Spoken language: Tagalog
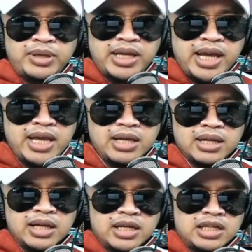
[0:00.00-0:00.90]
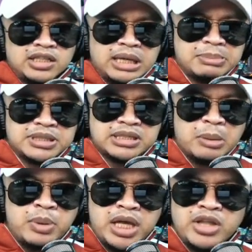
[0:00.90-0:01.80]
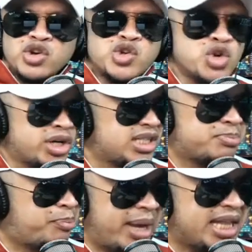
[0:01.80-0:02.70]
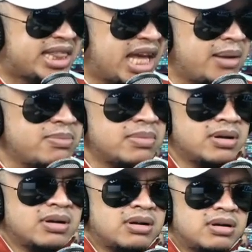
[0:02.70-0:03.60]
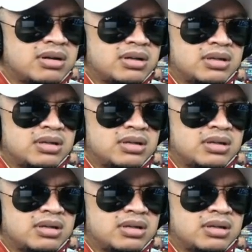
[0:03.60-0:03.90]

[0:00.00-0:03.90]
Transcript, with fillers: NPA tapos sasabihin nyo you respect them? God,